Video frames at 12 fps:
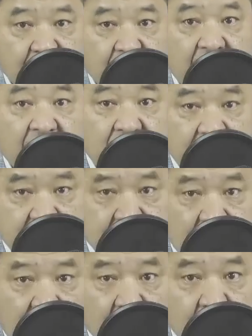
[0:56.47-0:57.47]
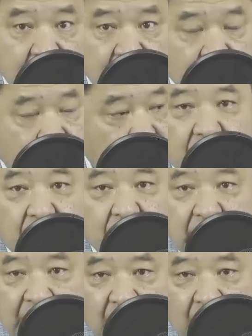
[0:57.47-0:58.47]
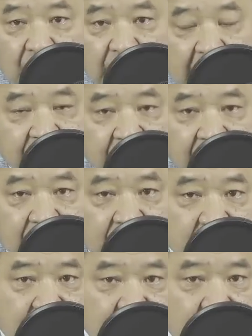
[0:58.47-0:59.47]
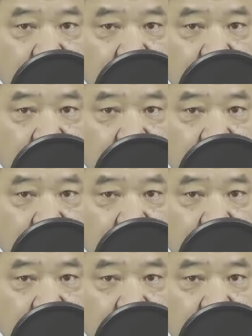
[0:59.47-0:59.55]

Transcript: 블랙리스트 하고 있죠. 그리고 대전 즉